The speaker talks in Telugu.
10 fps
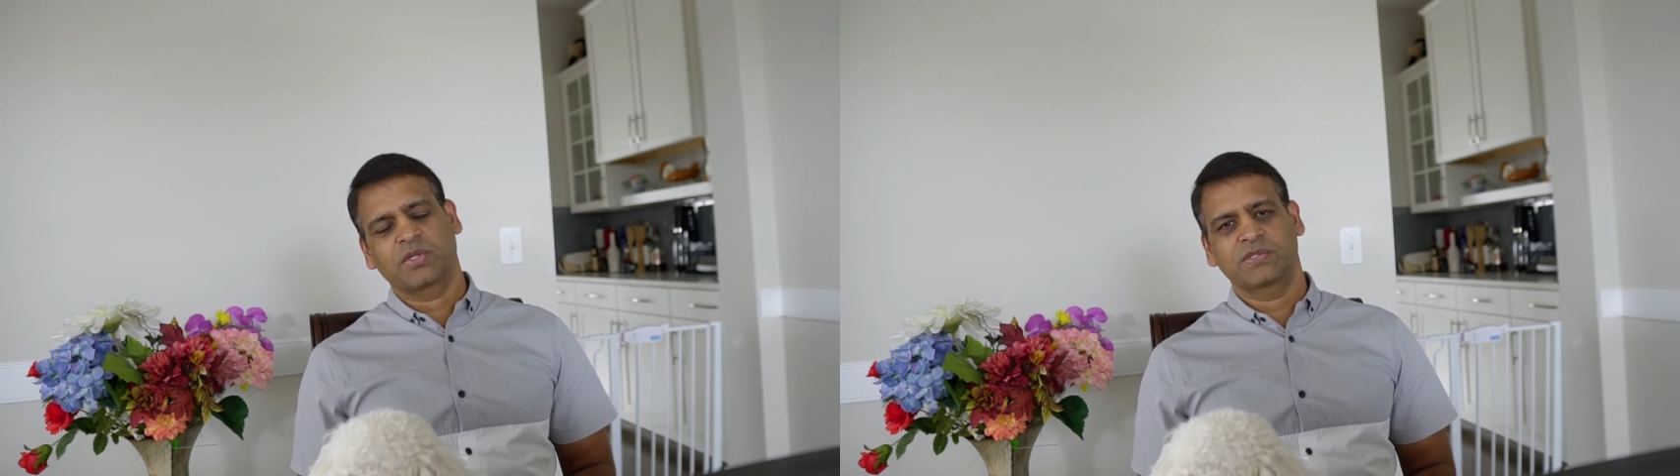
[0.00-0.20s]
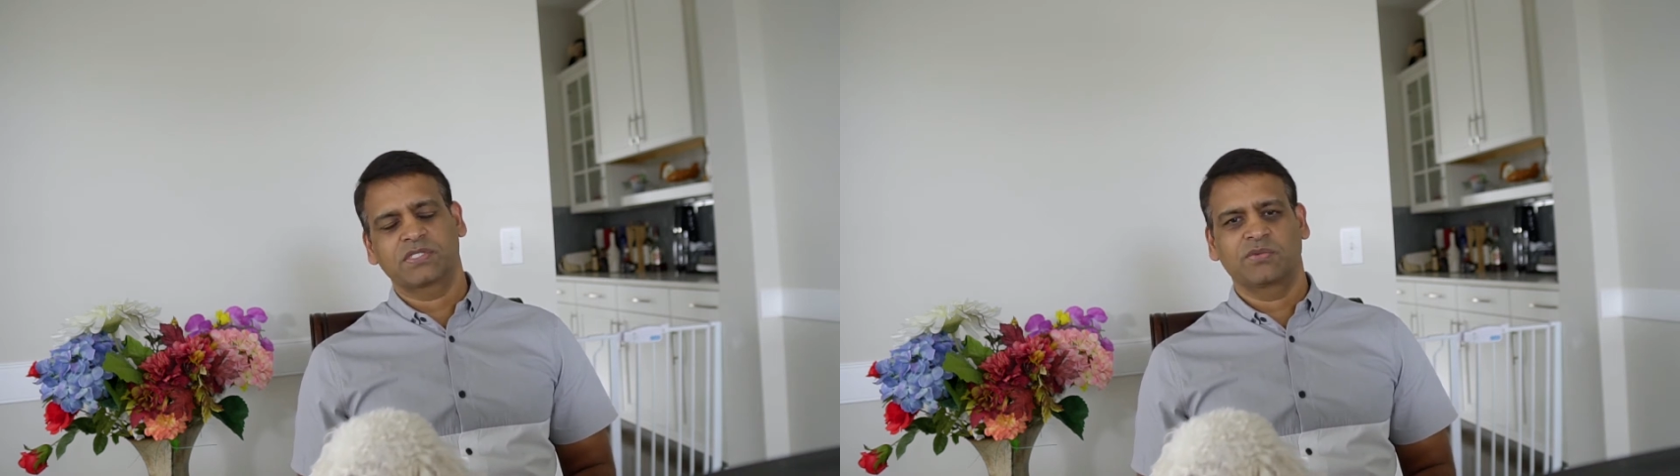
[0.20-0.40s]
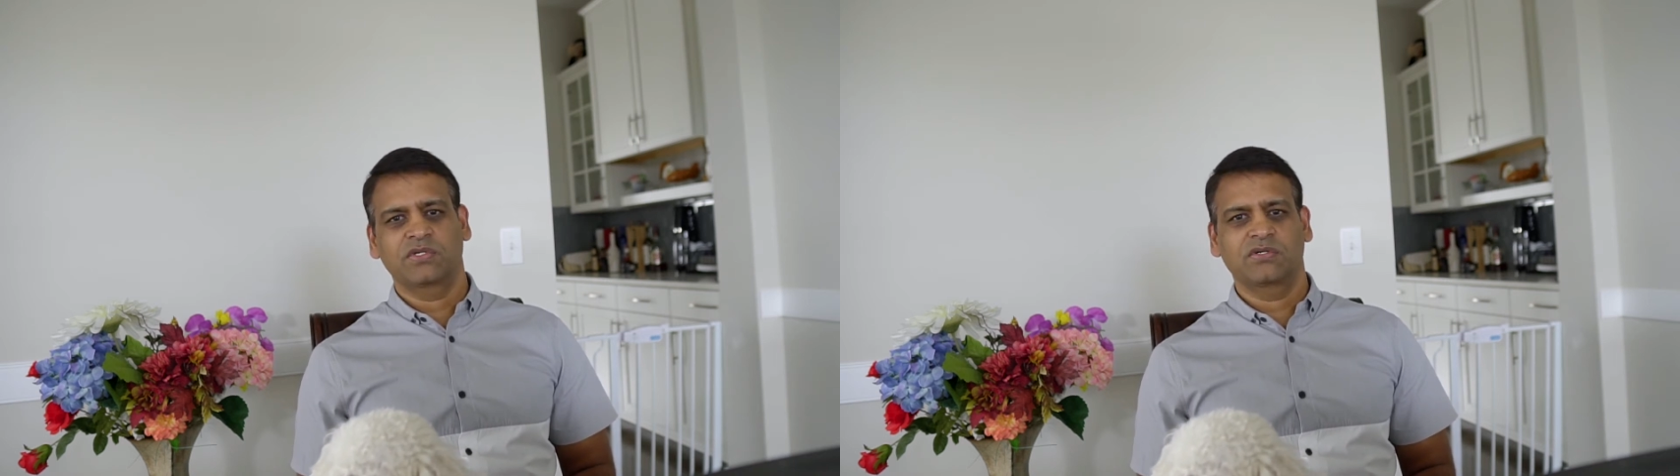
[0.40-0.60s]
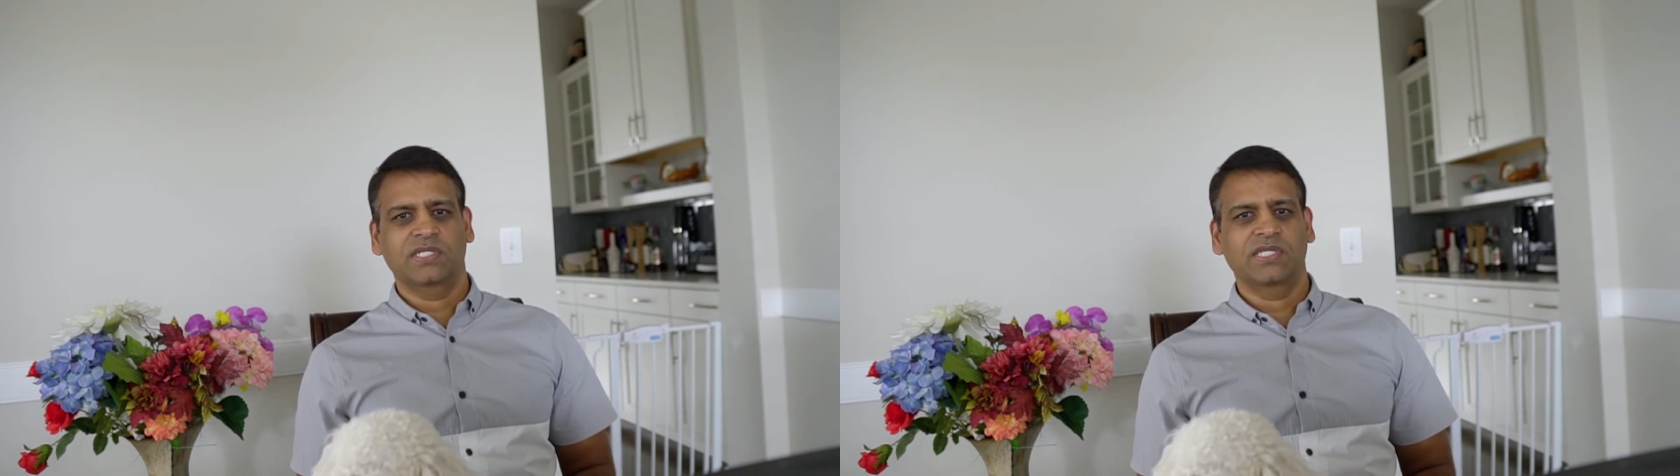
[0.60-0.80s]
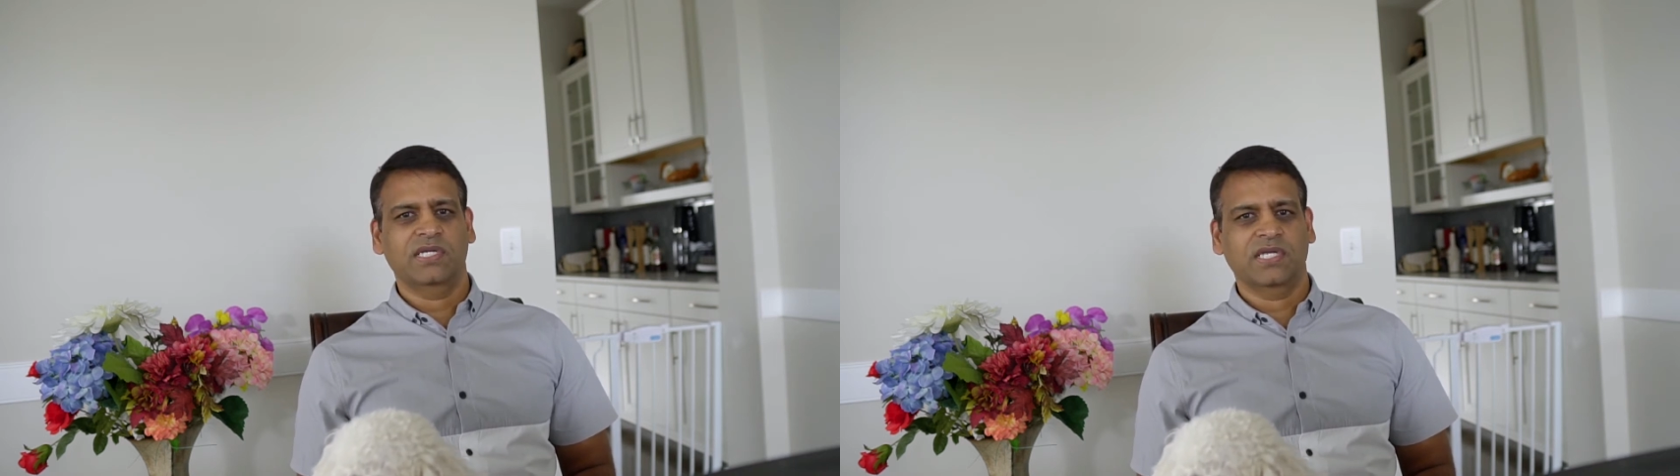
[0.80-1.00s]
ప్రపంచంలో
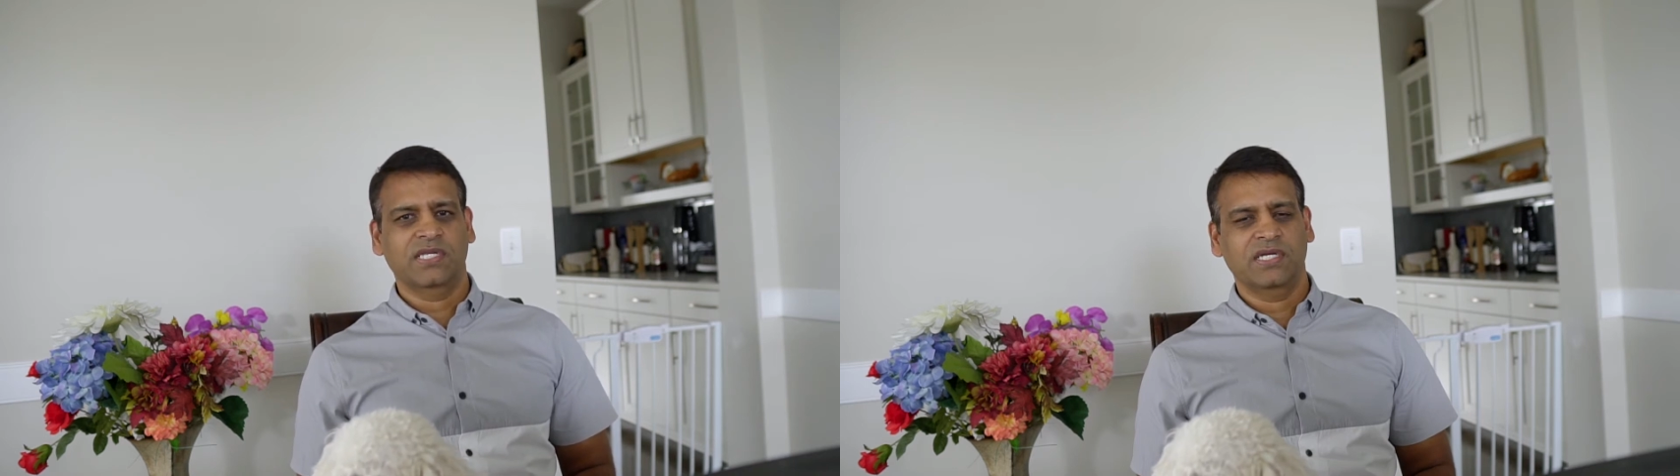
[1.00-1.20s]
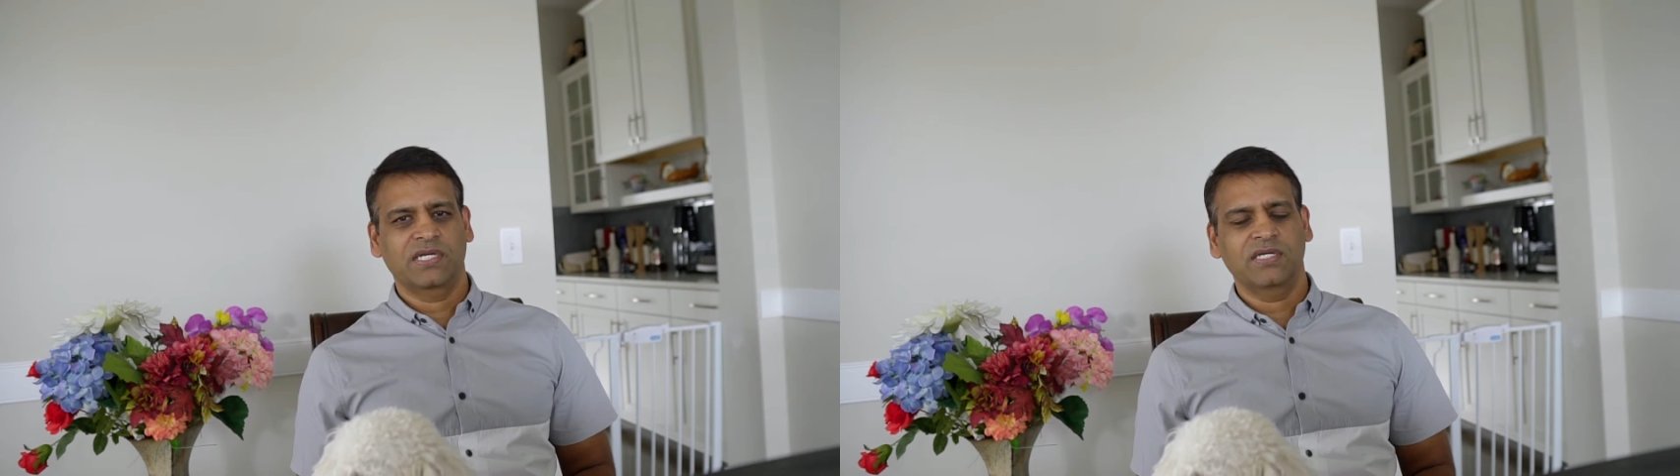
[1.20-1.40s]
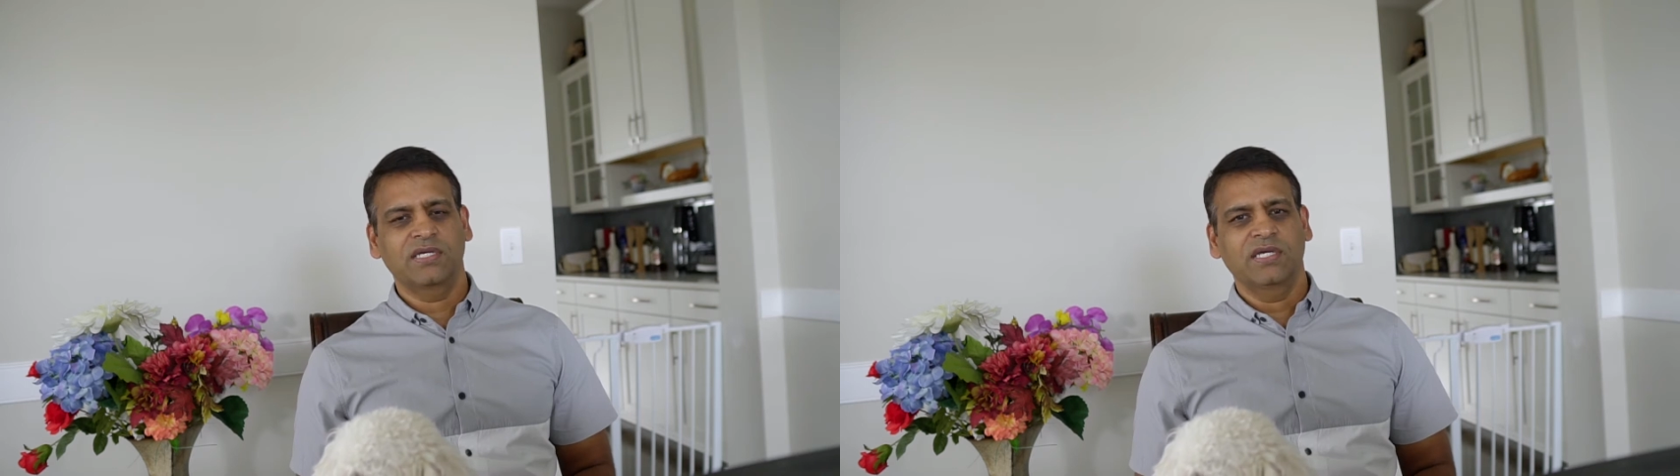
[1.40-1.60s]
అందరికీ ఏంటంటే